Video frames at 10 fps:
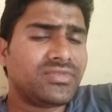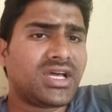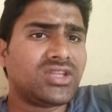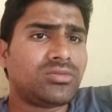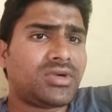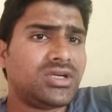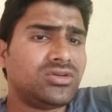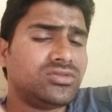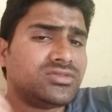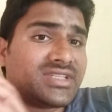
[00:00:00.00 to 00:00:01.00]
దాంతోపాటు
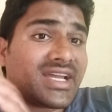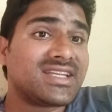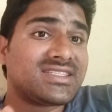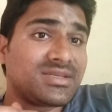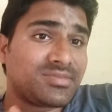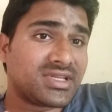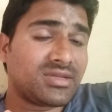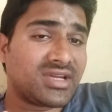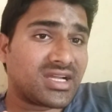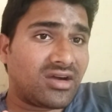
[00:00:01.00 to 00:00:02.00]
సెకండ్ స్టెప్ కదా
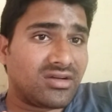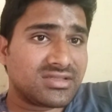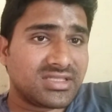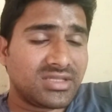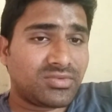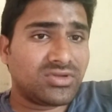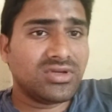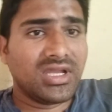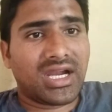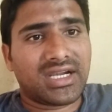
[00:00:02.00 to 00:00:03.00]
మనకు కావాల్సింది ఇప్పుడు
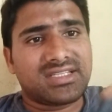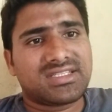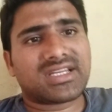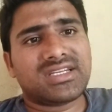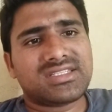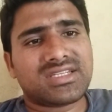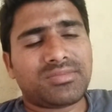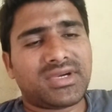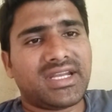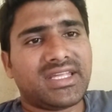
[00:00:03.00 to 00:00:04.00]
అంటే సెకండ్
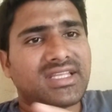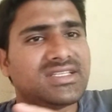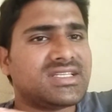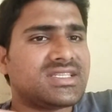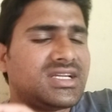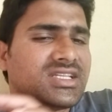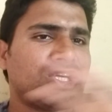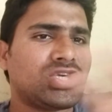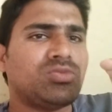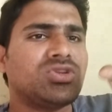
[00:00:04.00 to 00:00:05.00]
స్టెప్ అంటే ఇది ఏం చేస్తుందంటే
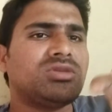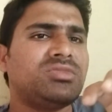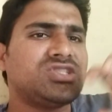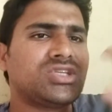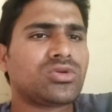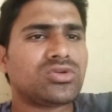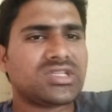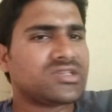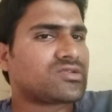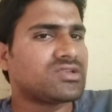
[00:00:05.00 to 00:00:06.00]
చెట్టు మొత్తం మంచి గ్రోత్
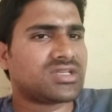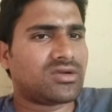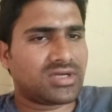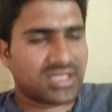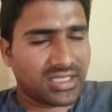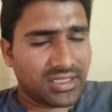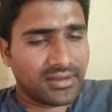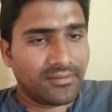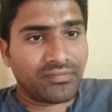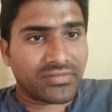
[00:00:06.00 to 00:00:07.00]
తీసుకొస్తూ ఉంటుంది
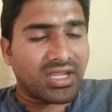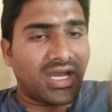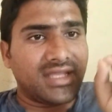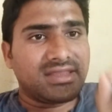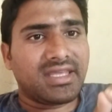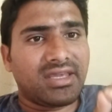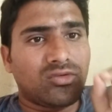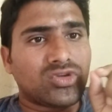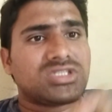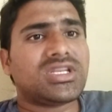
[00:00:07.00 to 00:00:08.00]
అయితే
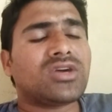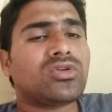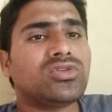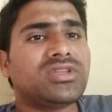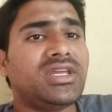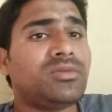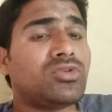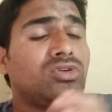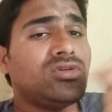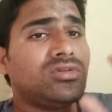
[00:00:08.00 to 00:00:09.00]
వచ్చిన గ్రోత్ని
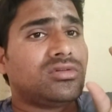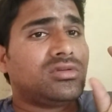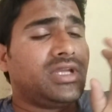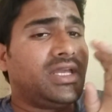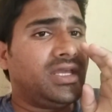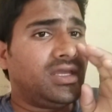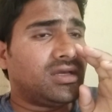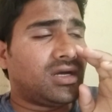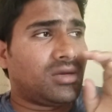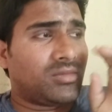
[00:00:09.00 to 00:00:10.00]
ఇప్పుడు ఈ
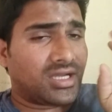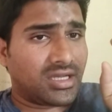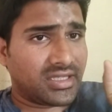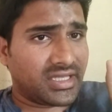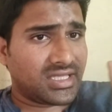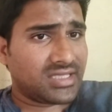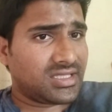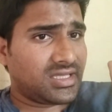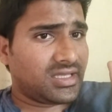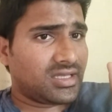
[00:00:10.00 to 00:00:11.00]
మన ఏదైతే